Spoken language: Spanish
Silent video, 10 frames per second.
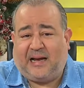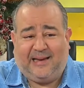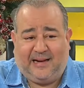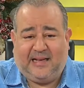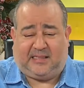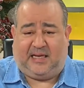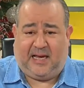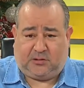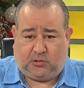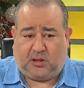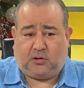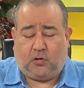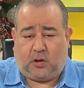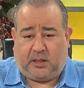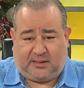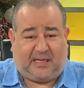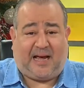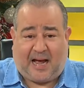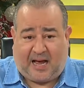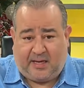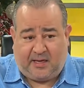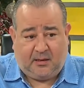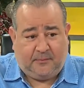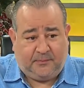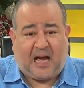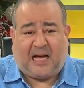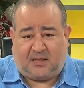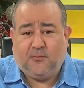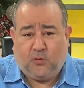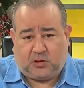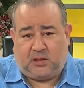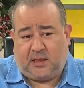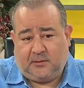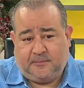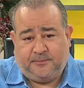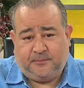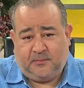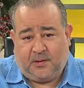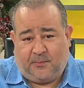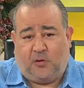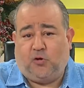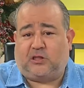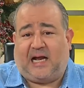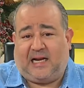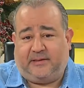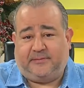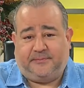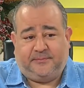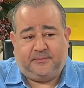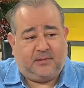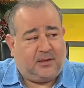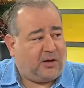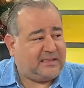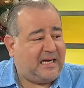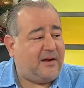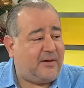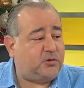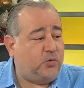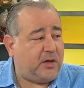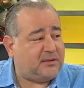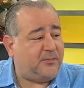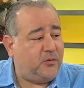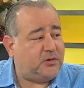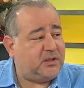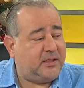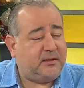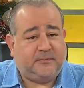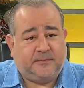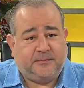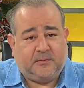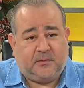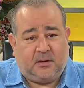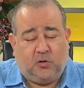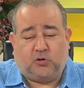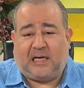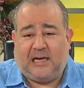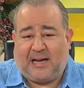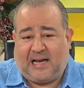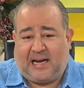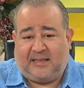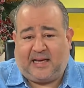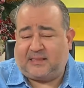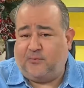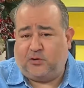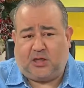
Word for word: a quienes en esos sectores que hay, eh, hacen música, pero no salen. Lo que sale es la basura que se produce ahí. No sale la, gente que hace